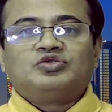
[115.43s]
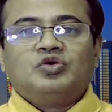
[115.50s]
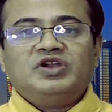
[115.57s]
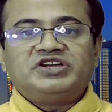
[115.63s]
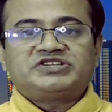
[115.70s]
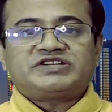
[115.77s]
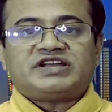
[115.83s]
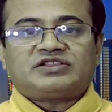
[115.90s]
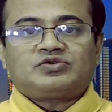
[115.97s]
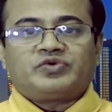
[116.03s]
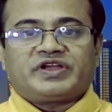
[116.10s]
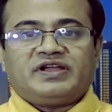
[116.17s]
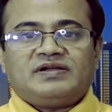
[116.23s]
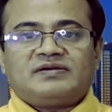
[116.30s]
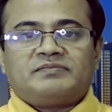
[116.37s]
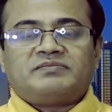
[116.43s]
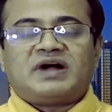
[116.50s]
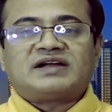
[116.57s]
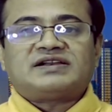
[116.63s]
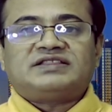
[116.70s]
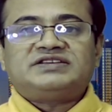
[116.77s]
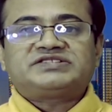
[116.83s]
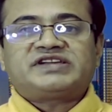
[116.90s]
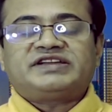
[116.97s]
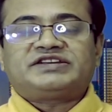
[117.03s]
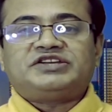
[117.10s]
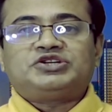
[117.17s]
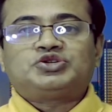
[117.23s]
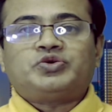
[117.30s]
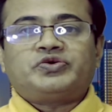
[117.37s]
ধুলিস্বাত করে বাংলাদেশকে
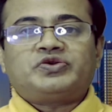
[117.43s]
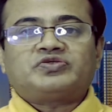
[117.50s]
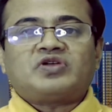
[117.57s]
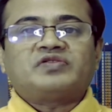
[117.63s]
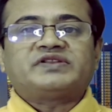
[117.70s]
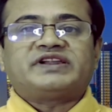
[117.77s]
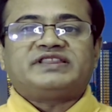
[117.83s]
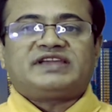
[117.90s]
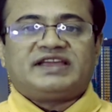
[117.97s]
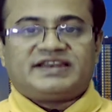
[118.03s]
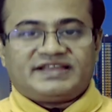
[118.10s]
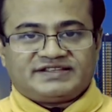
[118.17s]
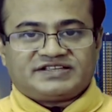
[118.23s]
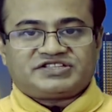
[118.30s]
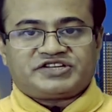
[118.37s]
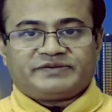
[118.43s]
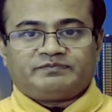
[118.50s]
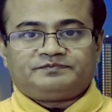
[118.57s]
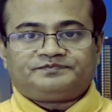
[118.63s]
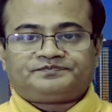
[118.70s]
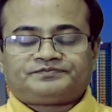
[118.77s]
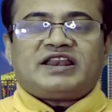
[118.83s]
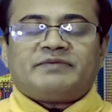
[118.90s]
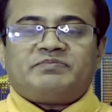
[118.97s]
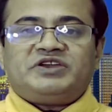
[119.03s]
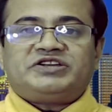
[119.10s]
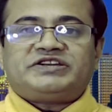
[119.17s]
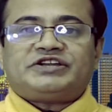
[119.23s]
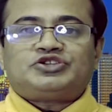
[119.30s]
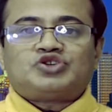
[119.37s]
একটি স্বৈরতন্ত্রের দিকে নিয়ে যাচ্ছে এখানে
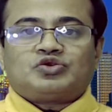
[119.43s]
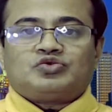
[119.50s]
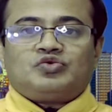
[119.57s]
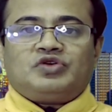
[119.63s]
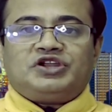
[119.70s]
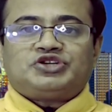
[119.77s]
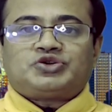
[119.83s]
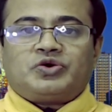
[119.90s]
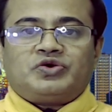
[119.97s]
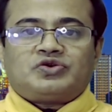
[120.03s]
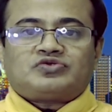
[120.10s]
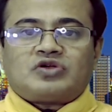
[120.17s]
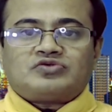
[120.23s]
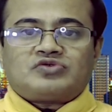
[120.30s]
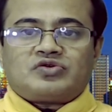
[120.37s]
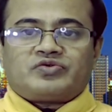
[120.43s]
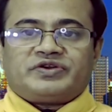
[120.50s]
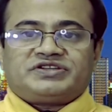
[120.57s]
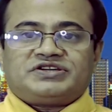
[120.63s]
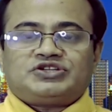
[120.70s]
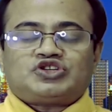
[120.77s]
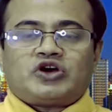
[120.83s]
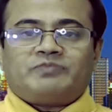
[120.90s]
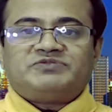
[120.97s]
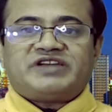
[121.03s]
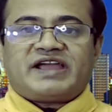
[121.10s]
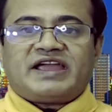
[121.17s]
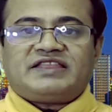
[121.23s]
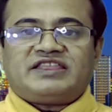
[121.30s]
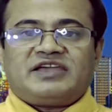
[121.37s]
বিশ্বের যতগুলি স্বৈরতন্ত্র রয়েছে সব
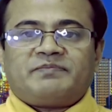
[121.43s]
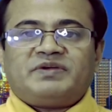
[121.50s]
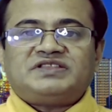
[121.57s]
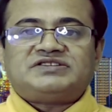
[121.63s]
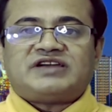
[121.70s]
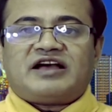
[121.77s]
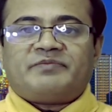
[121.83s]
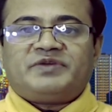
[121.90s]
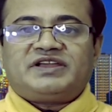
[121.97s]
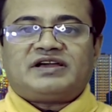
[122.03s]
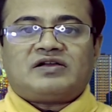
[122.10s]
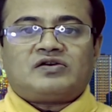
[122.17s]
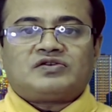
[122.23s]
জায়গায় দেখবেন যে আমেরিকার